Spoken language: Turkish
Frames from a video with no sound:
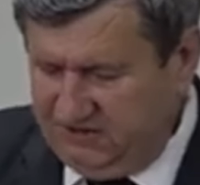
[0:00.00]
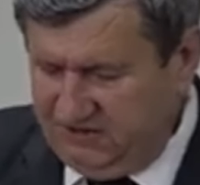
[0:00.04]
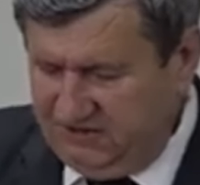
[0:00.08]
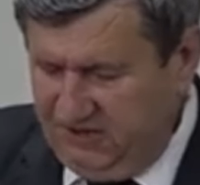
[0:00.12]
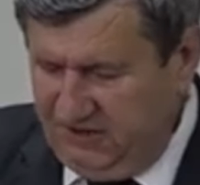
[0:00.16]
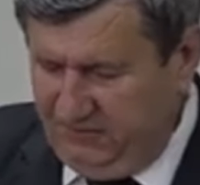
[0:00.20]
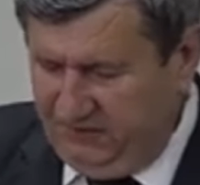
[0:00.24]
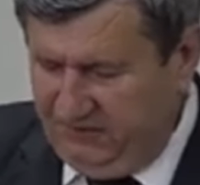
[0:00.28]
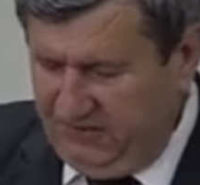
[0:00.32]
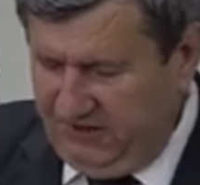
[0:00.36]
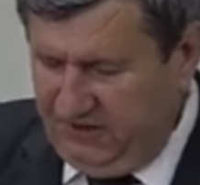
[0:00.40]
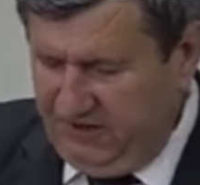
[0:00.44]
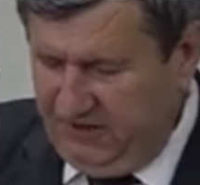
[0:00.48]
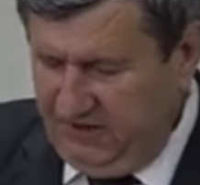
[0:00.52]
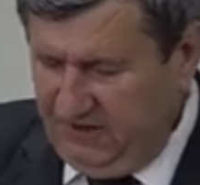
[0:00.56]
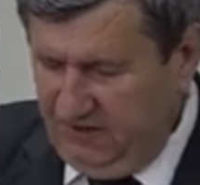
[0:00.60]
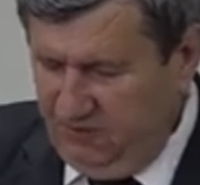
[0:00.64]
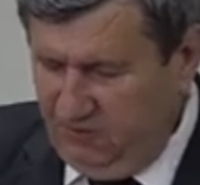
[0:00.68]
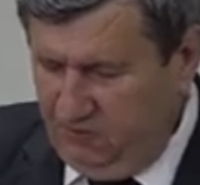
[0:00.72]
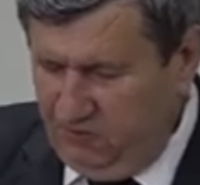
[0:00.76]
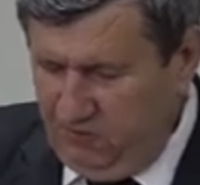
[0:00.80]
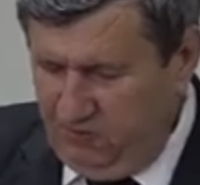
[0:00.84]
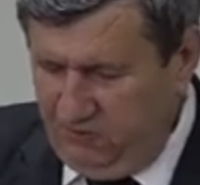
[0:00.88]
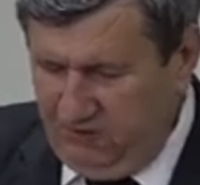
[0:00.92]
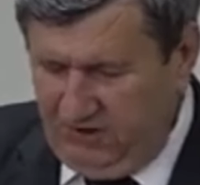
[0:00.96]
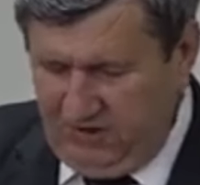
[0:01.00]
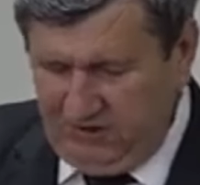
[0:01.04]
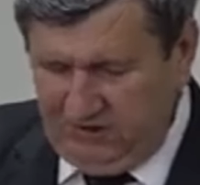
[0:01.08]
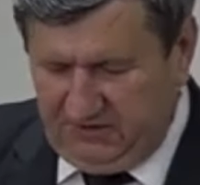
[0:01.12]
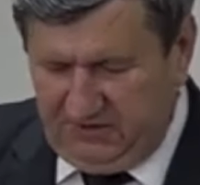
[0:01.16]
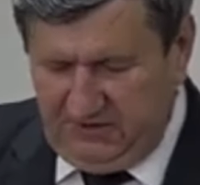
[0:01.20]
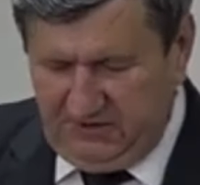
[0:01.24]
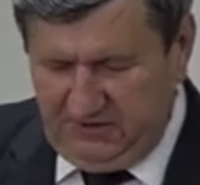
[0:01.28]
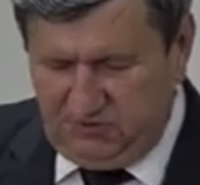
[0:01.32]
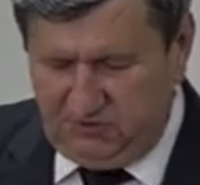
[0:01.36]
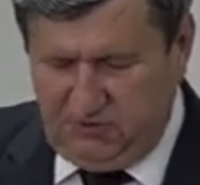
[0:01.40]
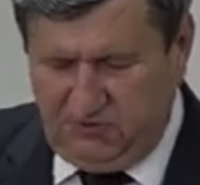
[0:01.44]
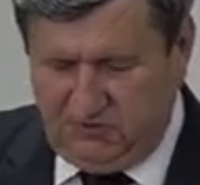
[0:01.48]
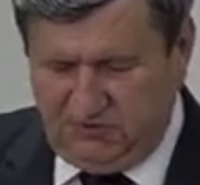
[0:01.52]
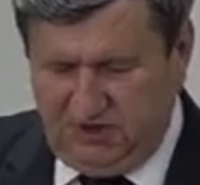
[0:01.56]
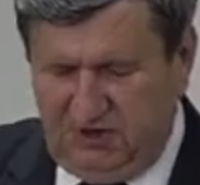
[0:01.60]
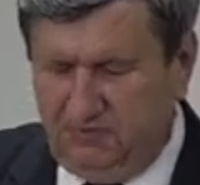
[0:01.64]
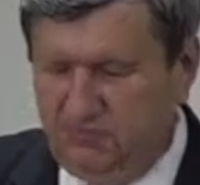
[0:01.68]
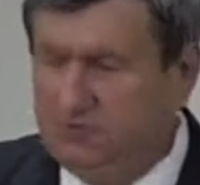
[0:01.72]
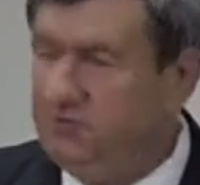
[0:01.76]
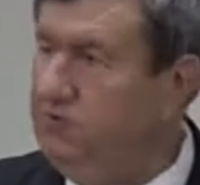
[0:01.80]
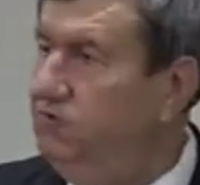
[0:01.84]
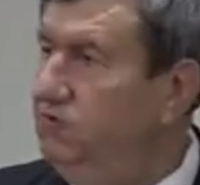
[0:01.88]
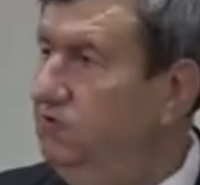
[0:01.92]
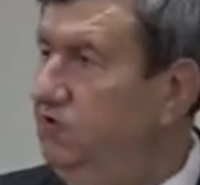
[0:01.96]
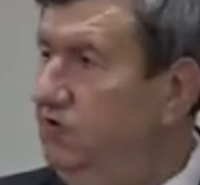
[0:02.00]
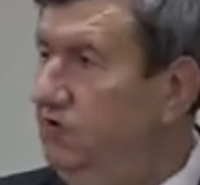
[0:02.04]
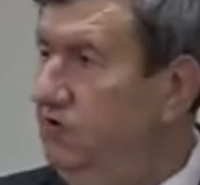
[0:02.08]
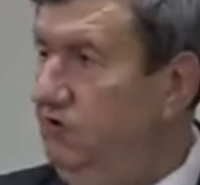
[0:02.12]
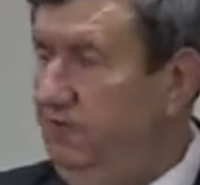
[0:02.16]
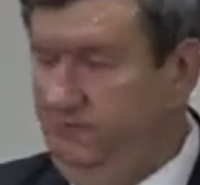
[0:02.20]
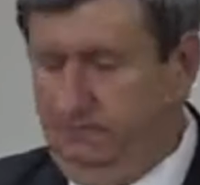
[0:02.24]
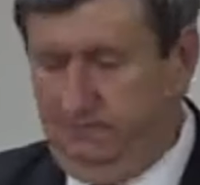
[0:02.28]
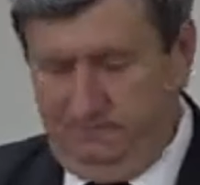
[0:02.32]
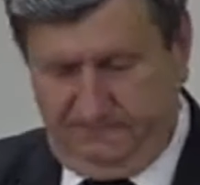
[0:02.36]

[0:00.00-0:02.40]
CHP grubu adına söz almış bulunuyorum.